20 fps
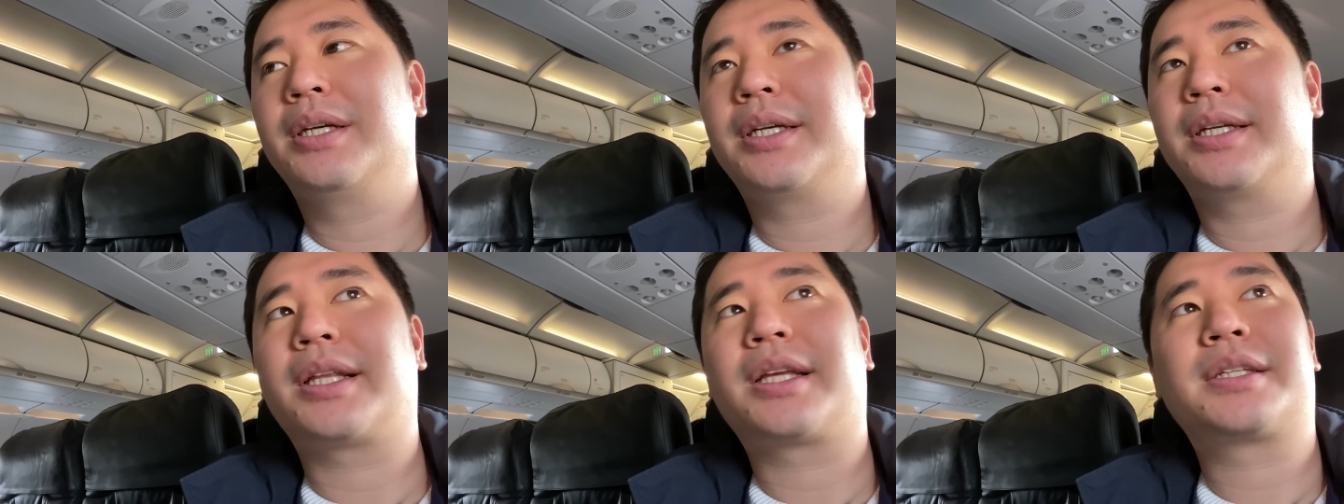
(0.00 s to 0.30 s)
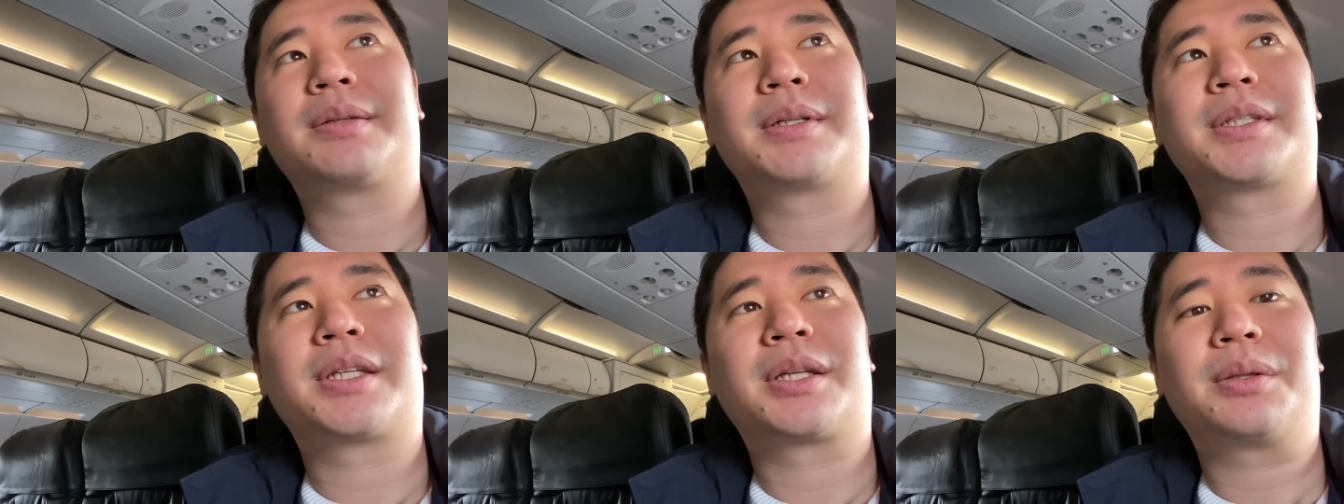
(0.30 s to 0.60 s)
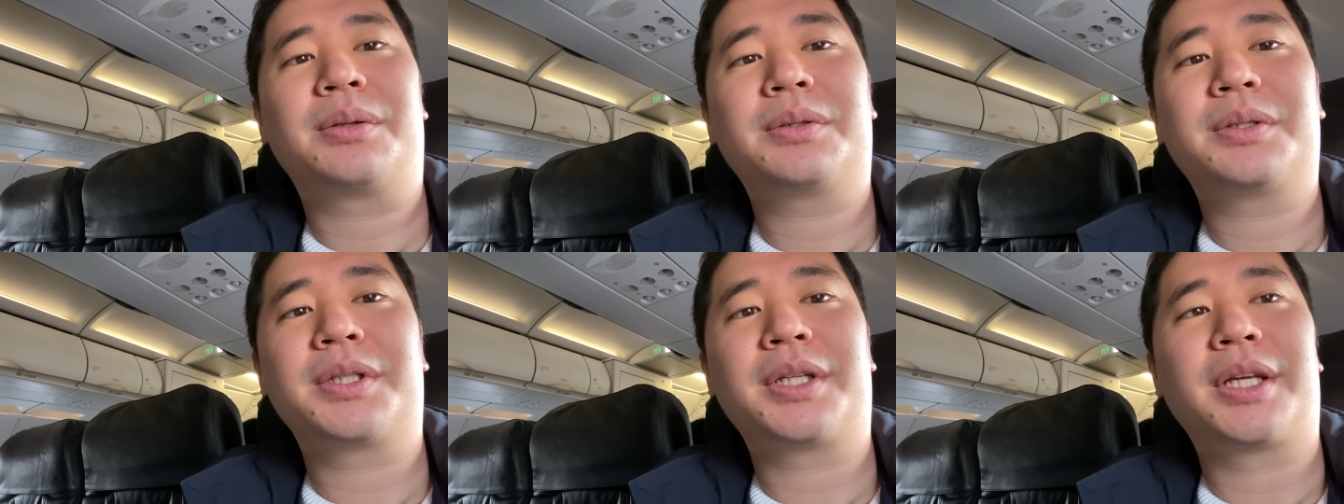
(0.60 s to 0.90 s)
いたしました
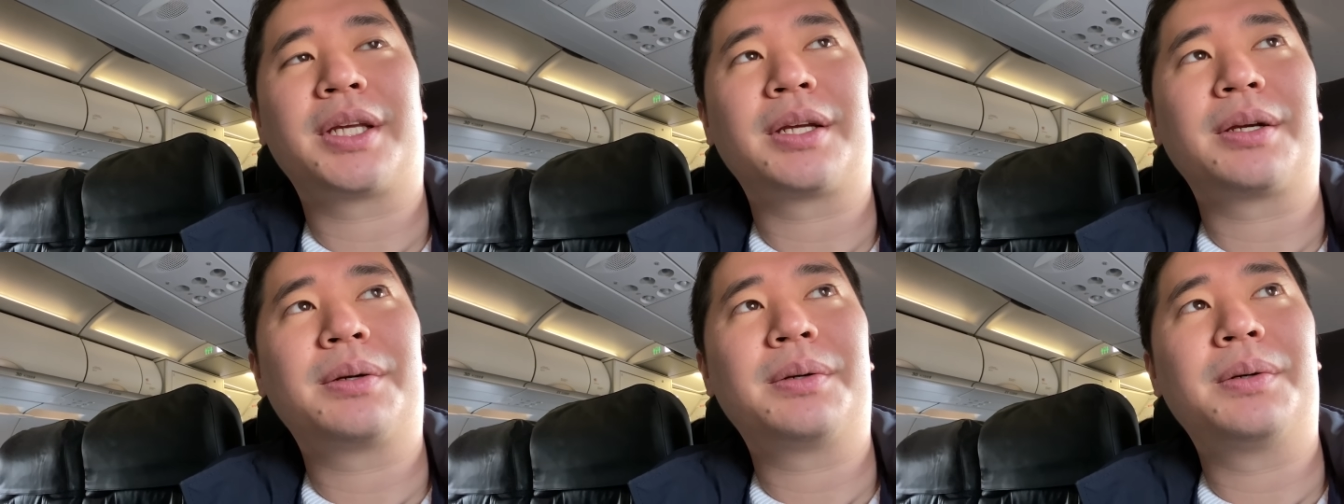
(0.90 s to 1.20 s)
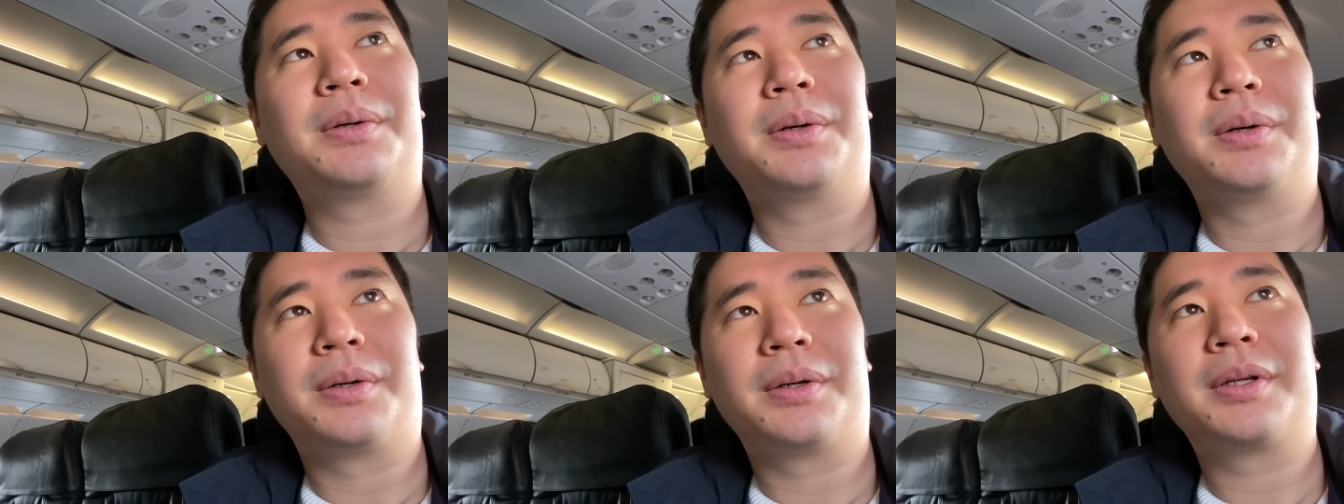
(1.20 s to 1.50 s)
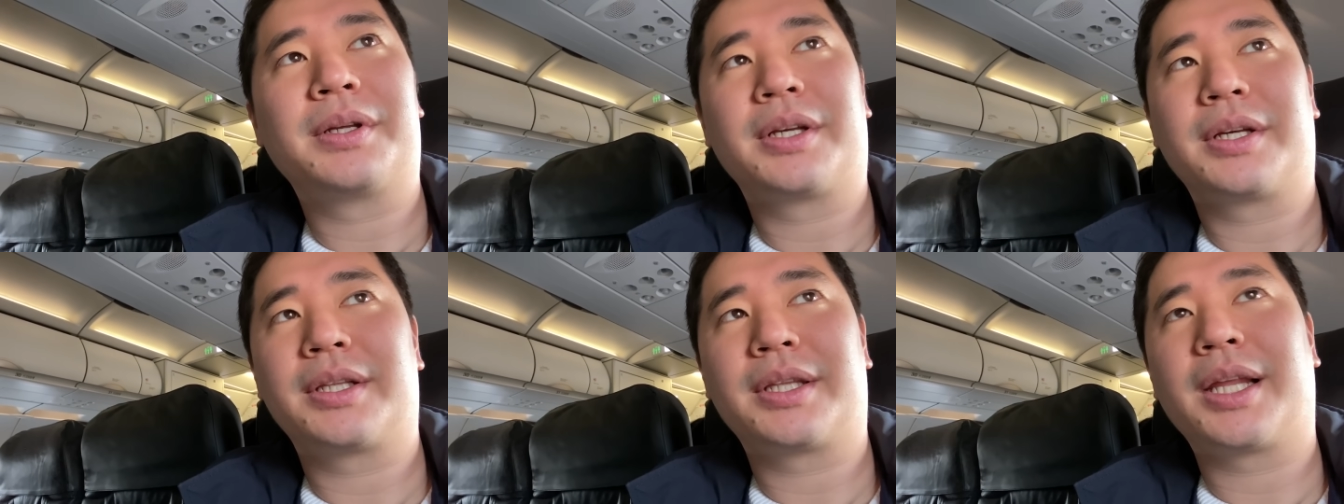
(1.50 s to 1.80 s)
特にこう
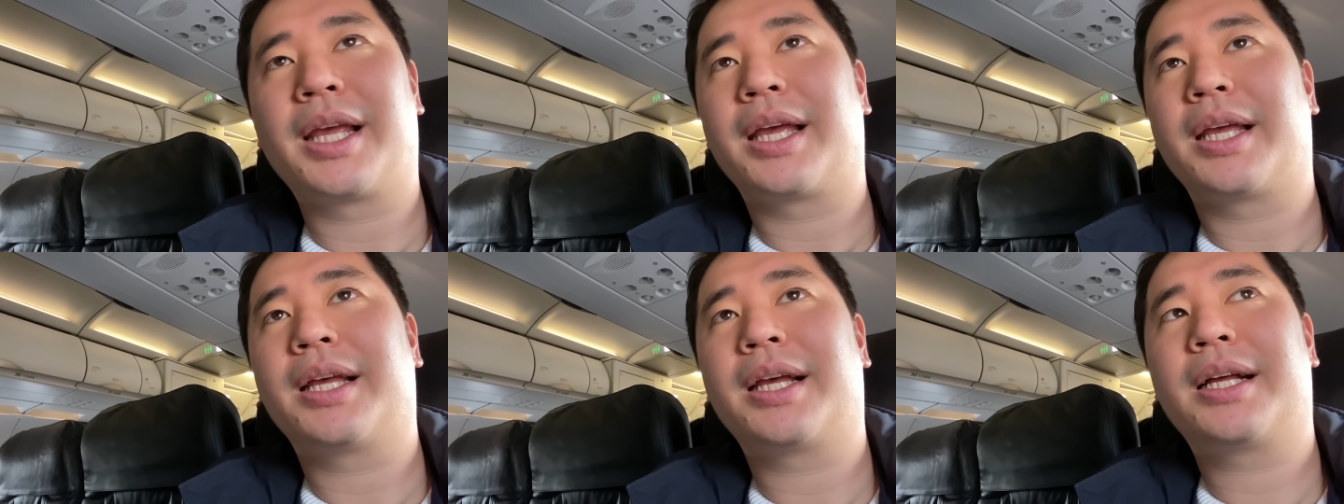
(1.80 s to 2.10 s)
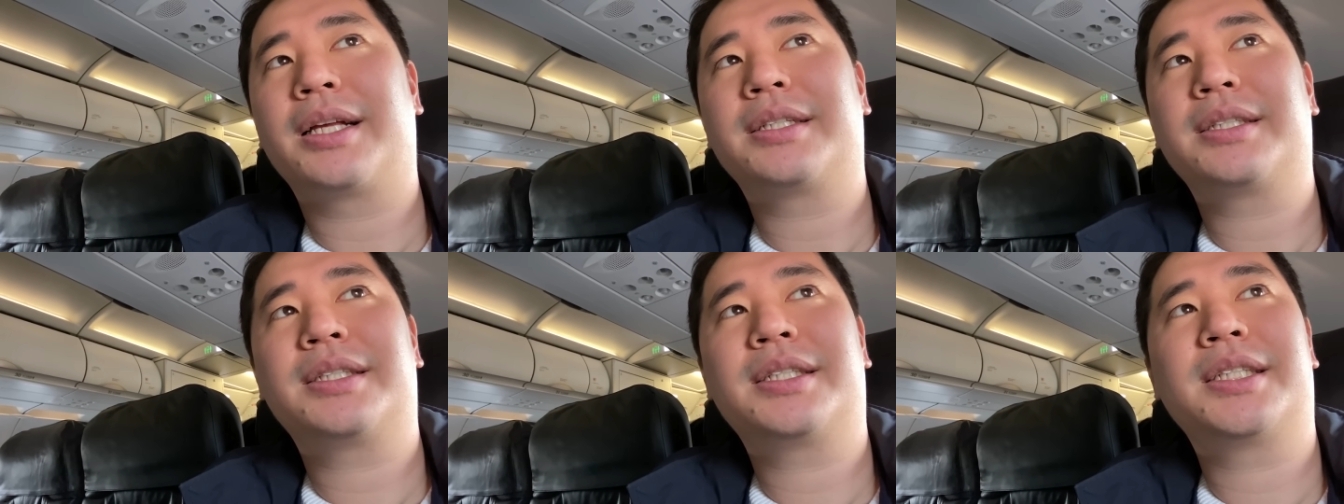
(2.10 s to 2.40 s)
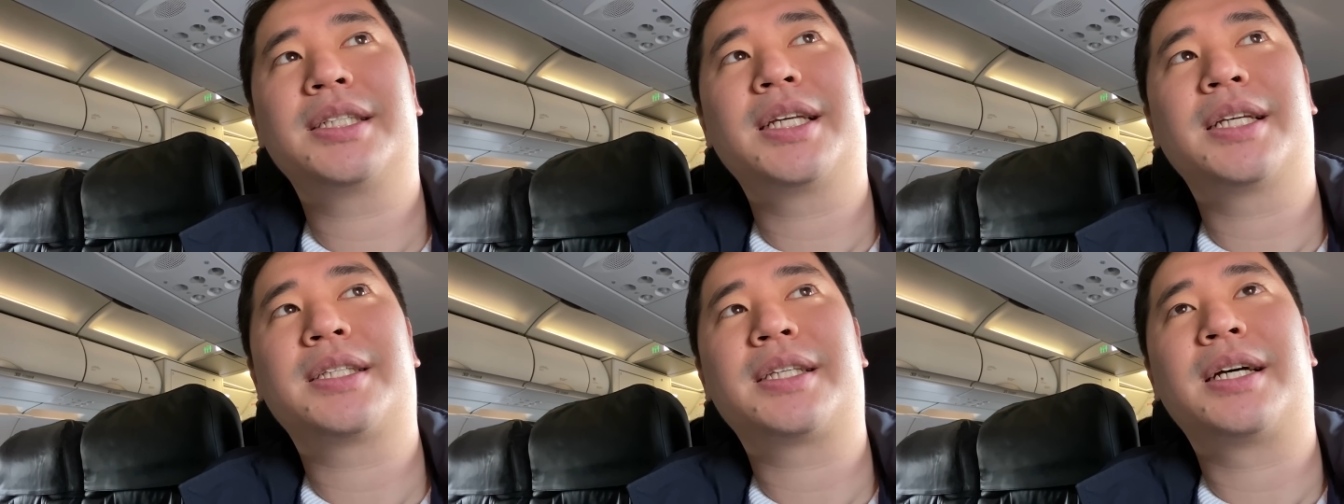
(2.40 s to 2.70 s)
ね
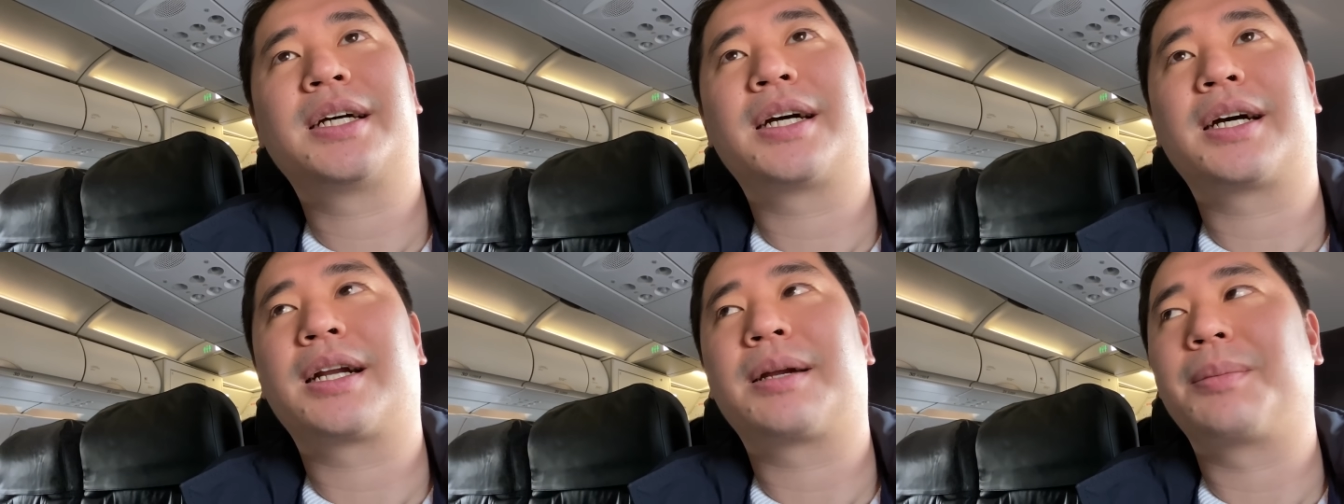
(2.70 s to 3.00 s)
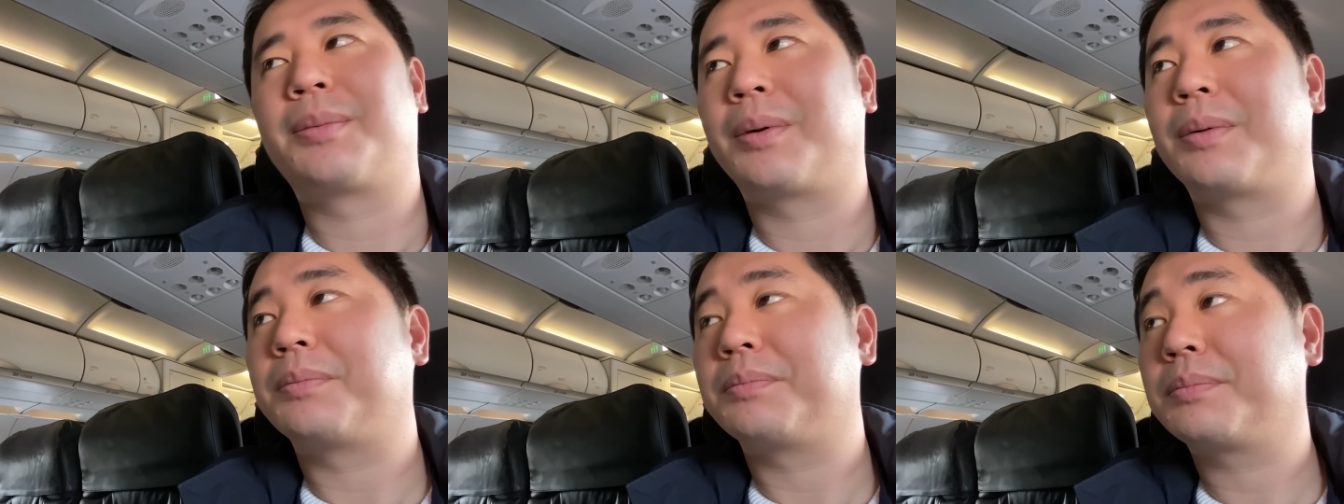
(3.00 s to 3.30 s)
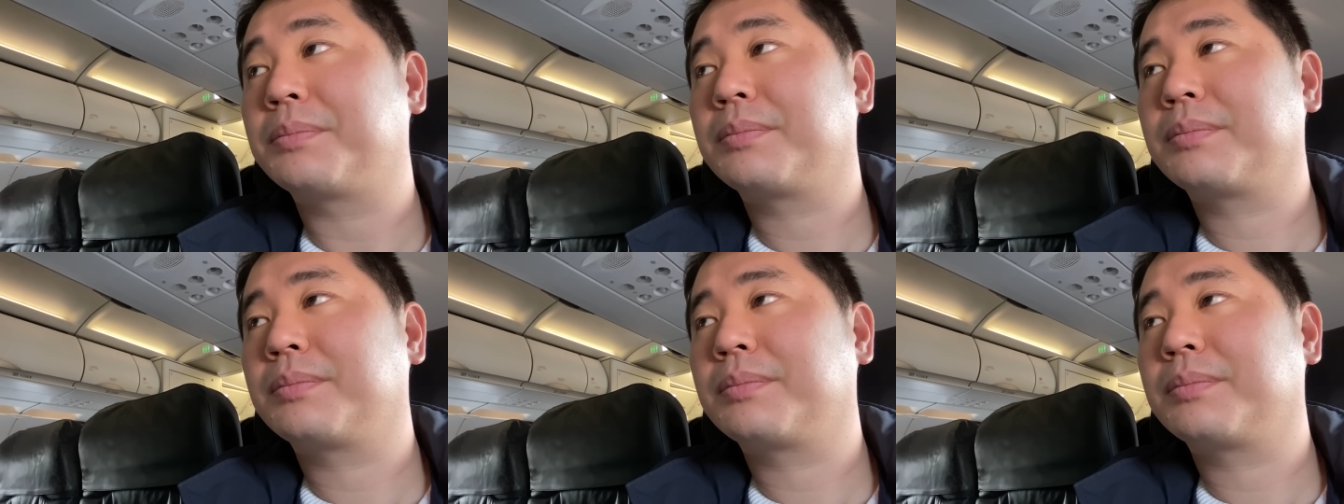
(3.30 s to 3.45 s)
CA さんからも